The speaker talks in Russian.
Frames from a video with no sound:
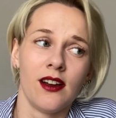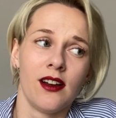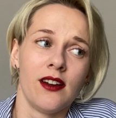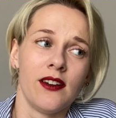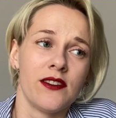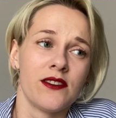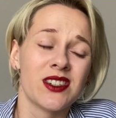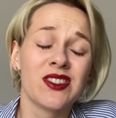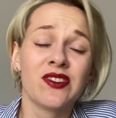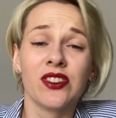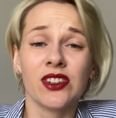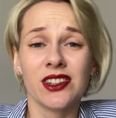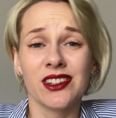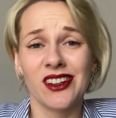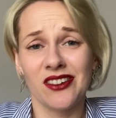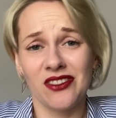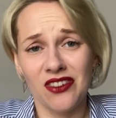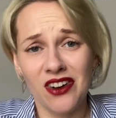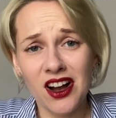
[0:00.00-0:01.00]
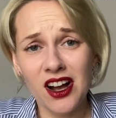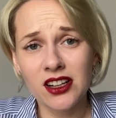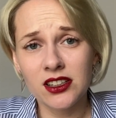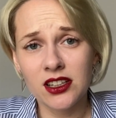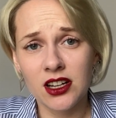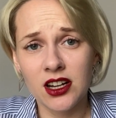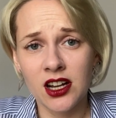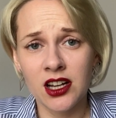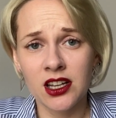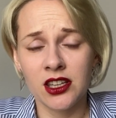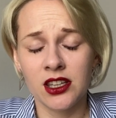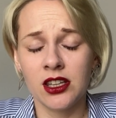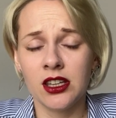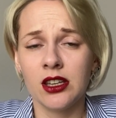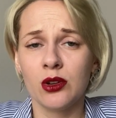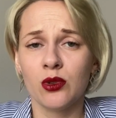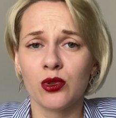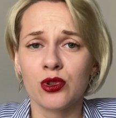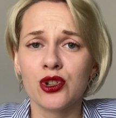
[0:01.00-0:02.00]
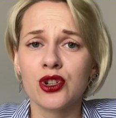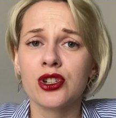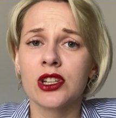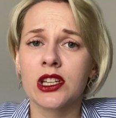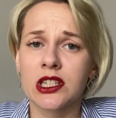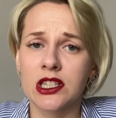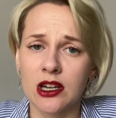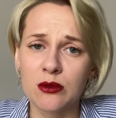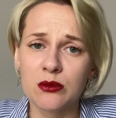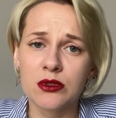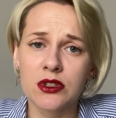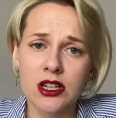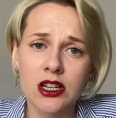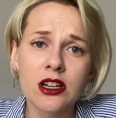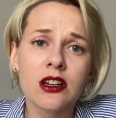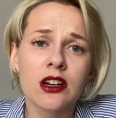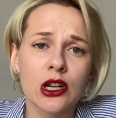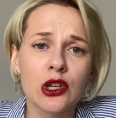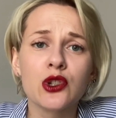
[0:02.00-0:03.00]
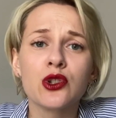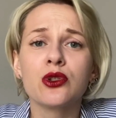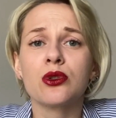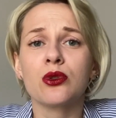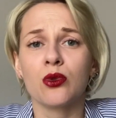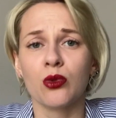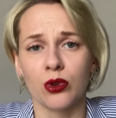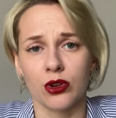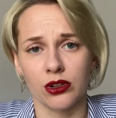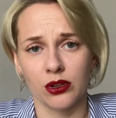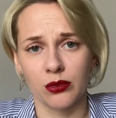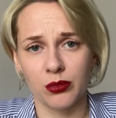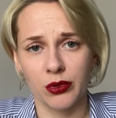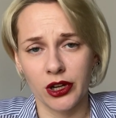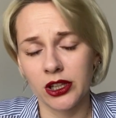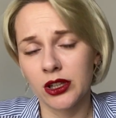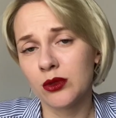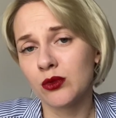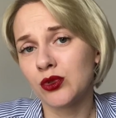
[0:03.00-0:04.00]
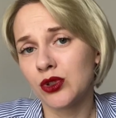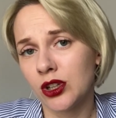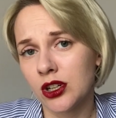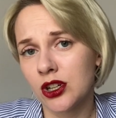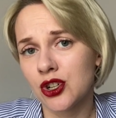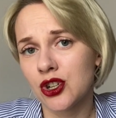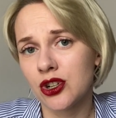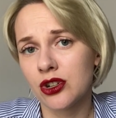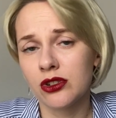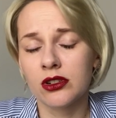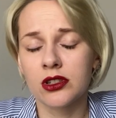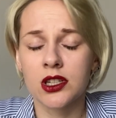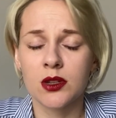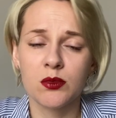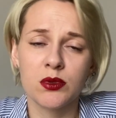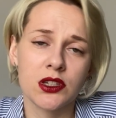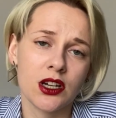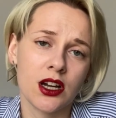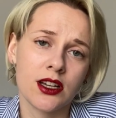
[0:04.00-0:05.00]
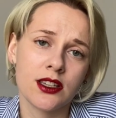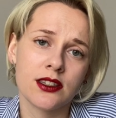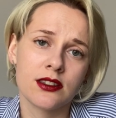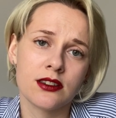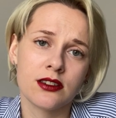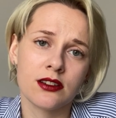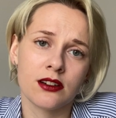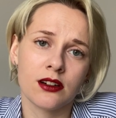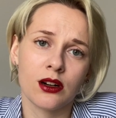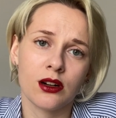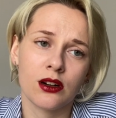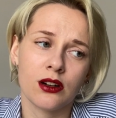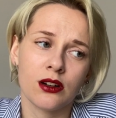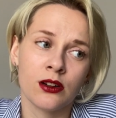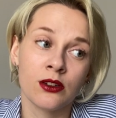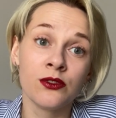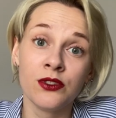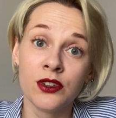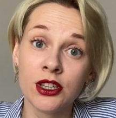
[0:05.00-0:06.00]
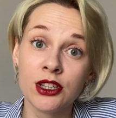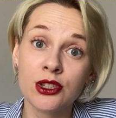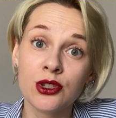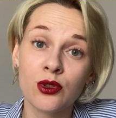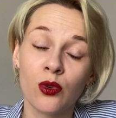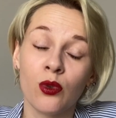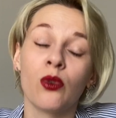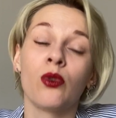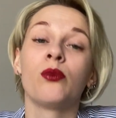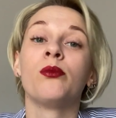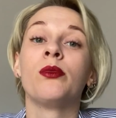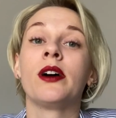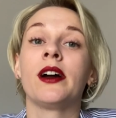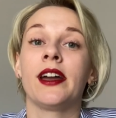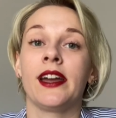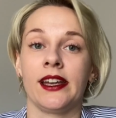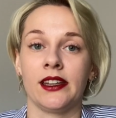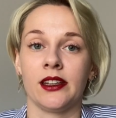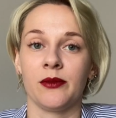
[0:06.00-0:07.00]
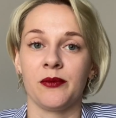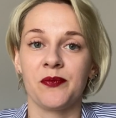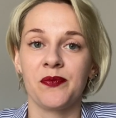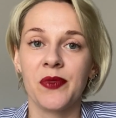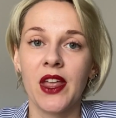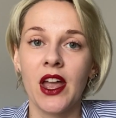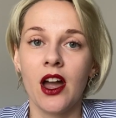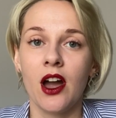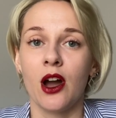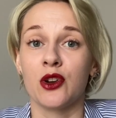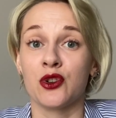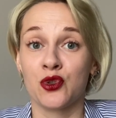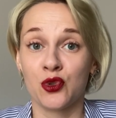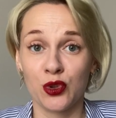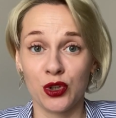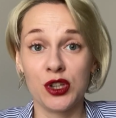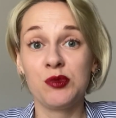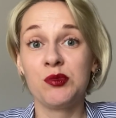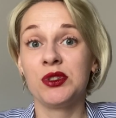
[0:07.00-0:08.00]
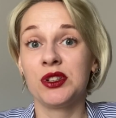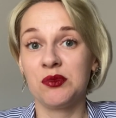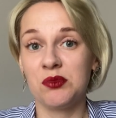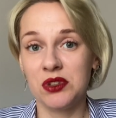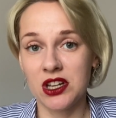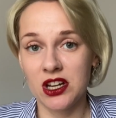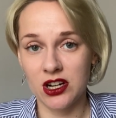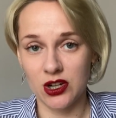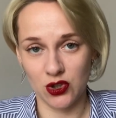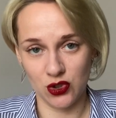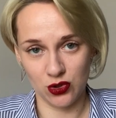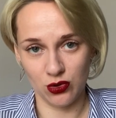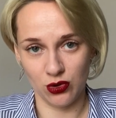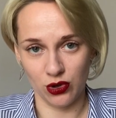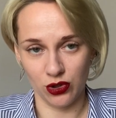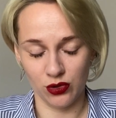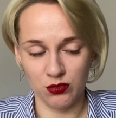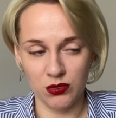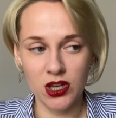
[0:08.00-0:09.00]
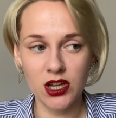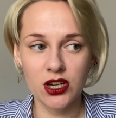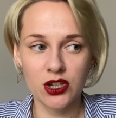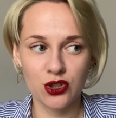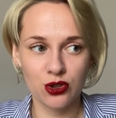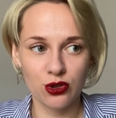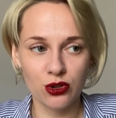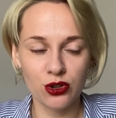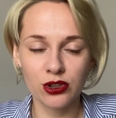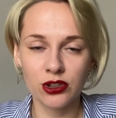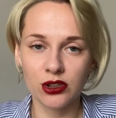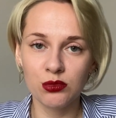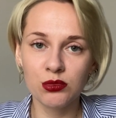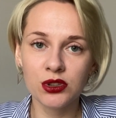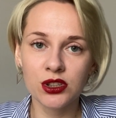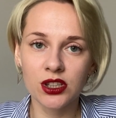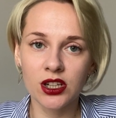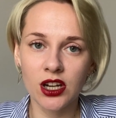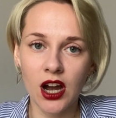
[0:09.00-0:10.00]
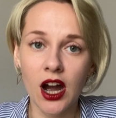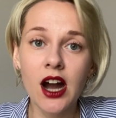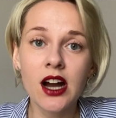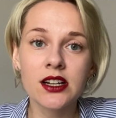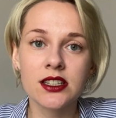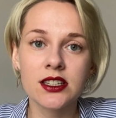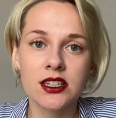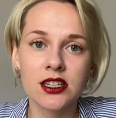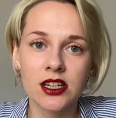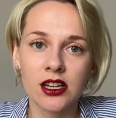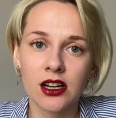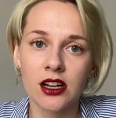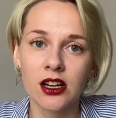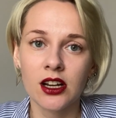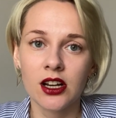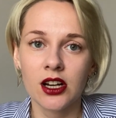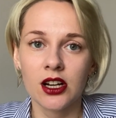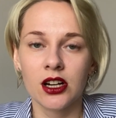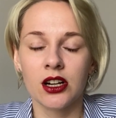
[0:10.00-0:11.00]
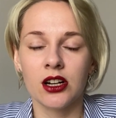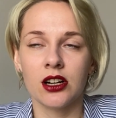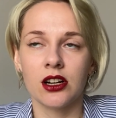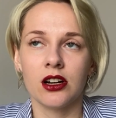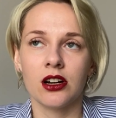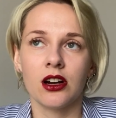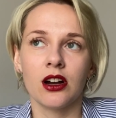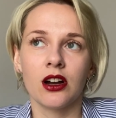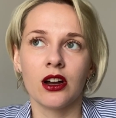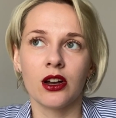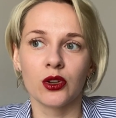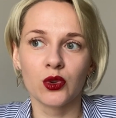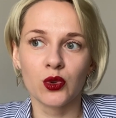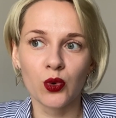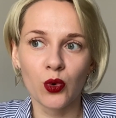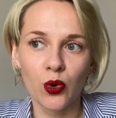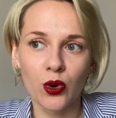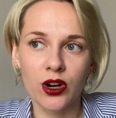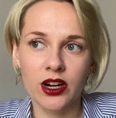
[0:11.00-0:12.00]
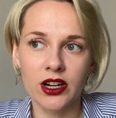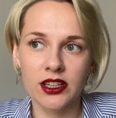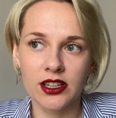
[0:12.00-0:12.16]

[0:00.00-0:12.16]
взволновала и очень на самом деле расстроила. Поэтому я решила записать а, видео об этом. А что именно меня расстроило? Меня расстроила именно реакция, а, которая